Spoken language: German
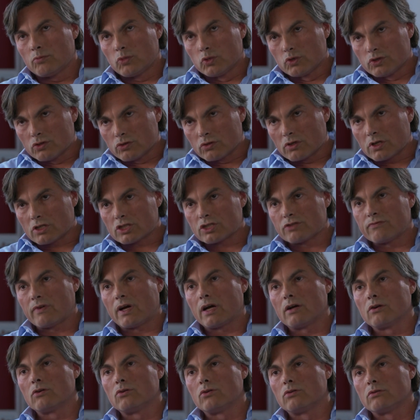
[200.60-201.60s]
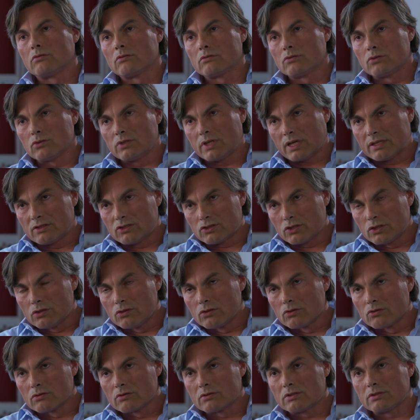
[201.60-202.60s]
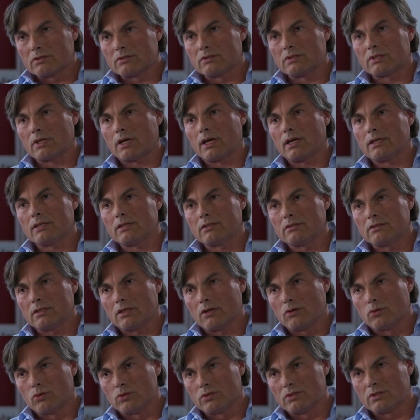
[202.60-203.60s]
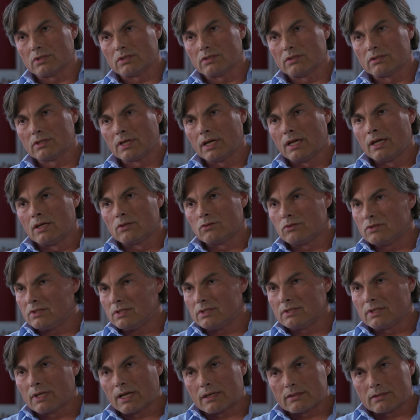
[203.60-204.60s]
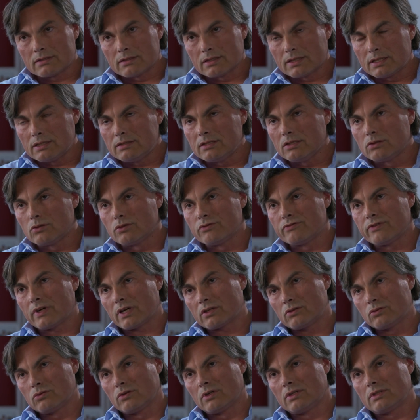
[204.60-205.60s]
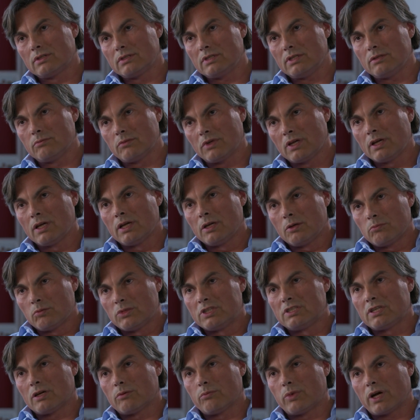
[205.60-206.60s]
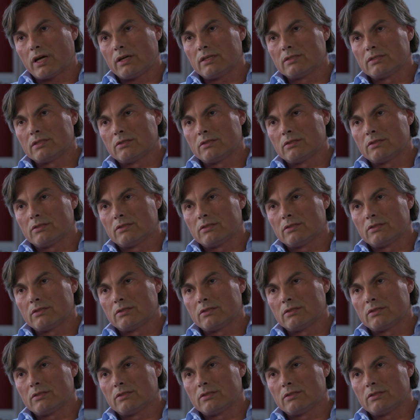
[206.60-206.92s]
Blutzuckerschwankungen, durch Entzündungszeichen, die erhöht sind, durch diese ganzen Risikofaktoren, die mit dabei